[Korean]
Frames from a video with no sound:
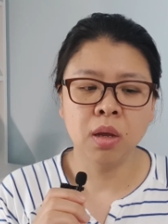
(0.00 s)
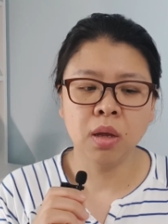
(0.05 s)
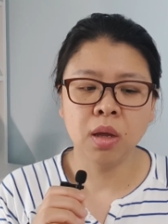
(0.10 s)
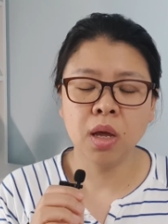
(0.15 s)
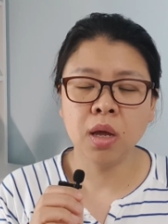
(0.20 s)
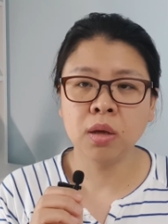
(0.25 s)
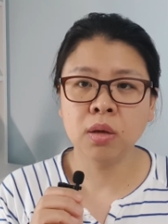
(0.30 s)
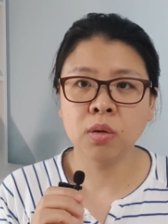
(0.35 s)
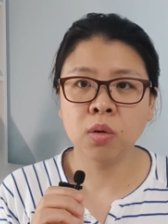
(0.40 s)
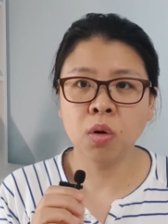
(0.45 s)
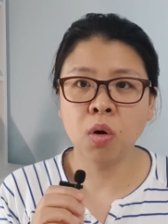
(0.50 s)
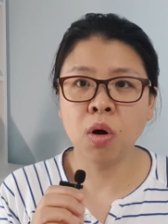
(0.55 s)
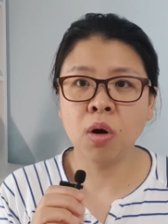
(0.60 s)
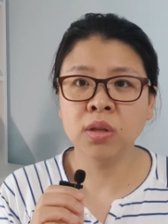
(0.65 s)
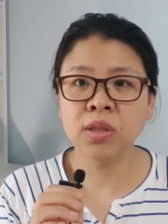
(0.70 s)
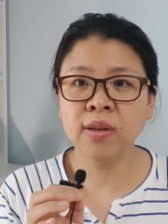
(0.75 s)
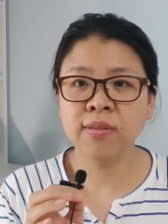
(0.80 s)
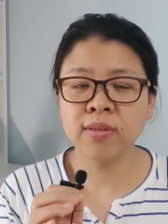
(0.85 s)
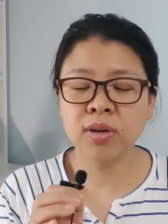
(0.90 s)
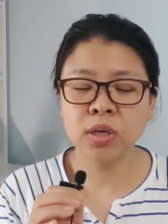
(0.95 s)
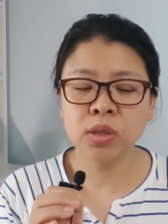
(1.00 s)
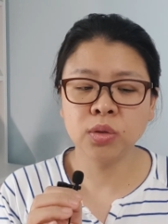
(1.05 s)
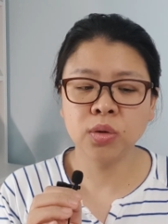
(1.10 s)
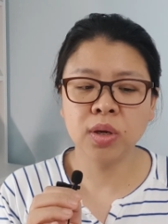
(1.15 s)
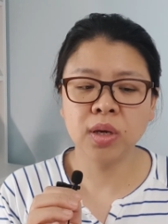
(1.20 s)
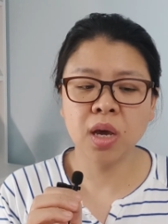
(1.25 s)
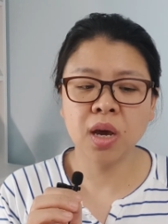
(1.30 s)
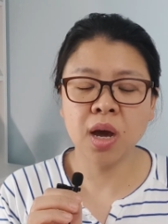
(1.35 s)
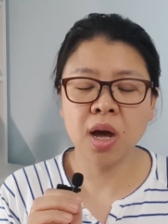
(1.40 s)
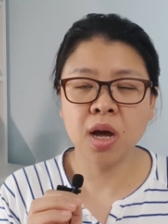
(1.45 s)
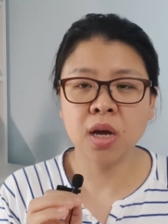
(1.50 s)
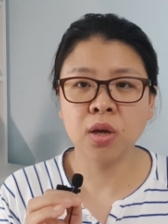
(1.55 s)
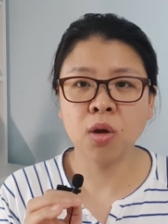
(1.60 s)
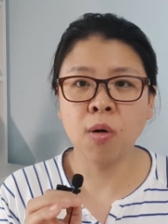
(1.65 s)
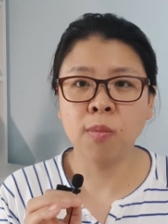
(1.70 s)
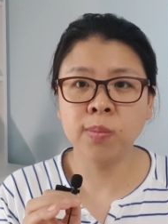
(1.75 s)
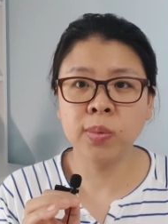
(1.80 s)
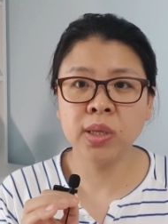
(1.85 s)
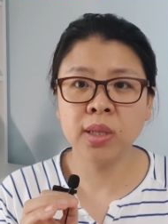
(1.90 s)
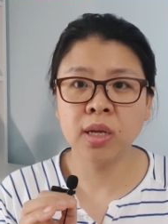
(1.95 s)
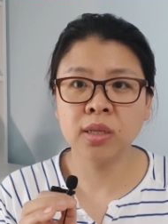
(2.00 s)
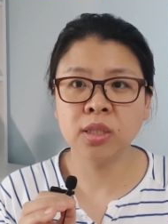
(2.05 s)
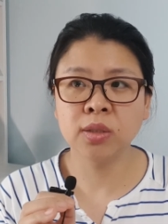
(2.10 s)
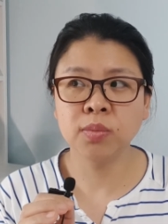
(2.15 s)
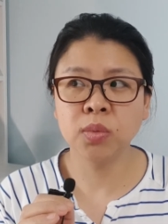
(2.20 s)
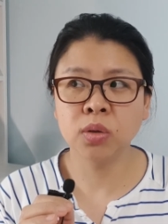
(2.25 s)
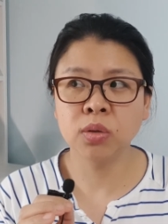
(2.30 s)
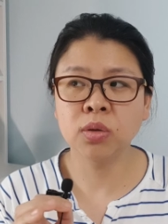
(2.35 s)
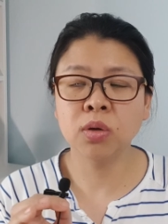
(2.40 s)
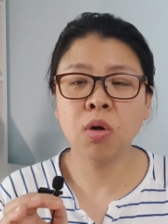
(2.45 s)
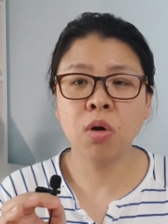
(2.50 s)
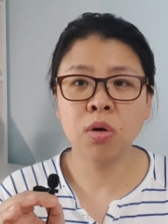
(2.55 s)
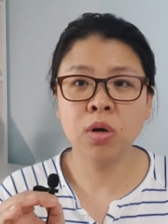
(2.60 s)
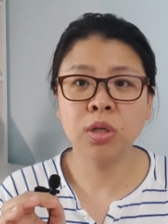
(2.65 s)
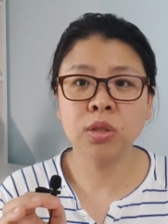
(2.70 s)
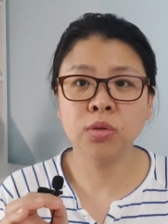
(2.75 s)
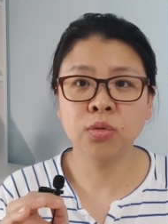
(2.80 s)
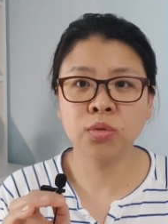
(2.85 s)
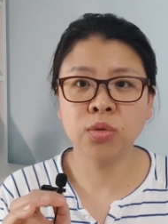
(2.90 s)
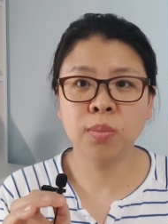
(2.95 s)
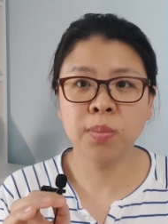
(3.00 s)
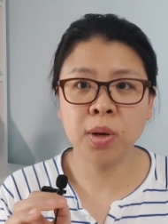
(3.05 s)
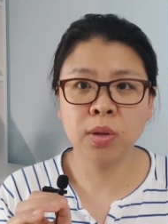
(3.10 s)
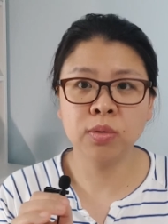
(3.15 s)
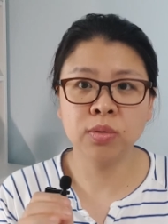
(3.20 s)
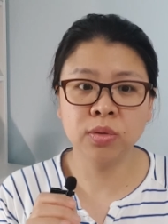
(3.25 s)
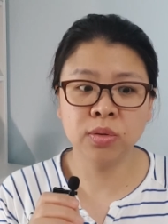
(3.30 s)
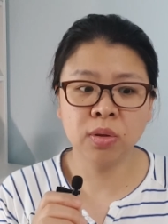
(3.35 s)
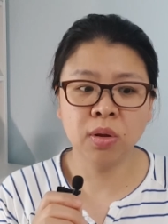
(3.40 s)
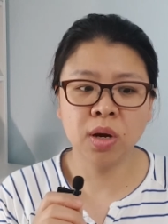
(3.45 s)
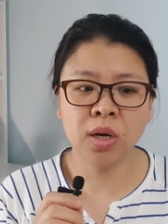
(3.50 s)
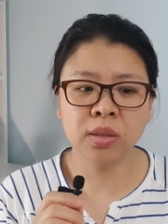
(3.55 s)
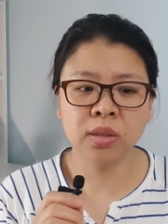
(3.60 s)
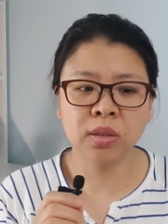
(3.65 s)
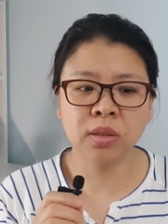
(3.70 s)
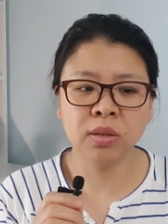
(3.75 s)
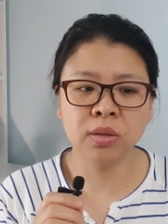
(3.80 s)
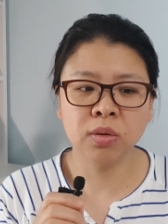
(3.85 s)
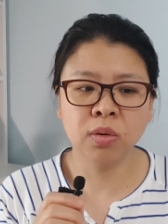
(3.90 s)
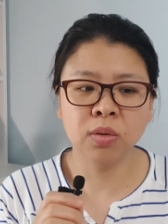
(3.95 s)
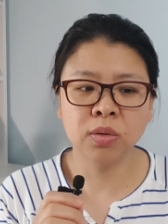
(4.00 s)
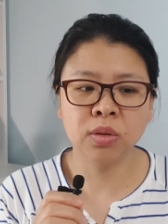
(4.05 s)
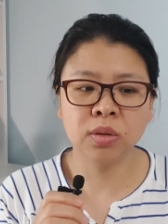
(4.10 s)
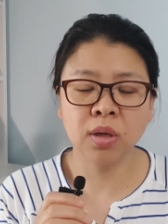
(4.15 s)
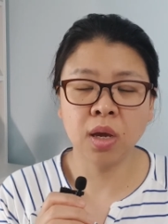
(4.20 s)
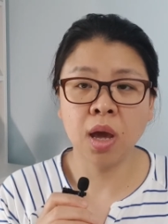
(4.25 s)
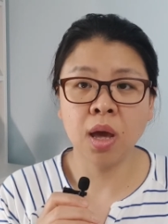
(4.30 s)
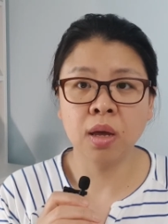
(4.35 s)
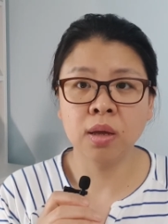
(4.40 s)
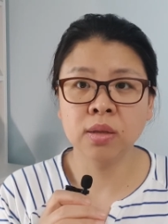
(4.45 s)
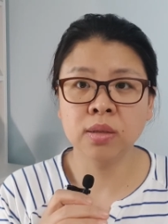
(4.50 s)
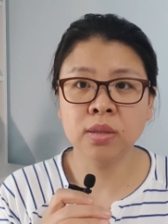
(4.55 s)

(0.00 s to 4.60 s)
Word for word: 에, 예, 그 어드바이저에게 강하게 어필하시면은 컬리지 수업 바로 들어가시는 거는 예,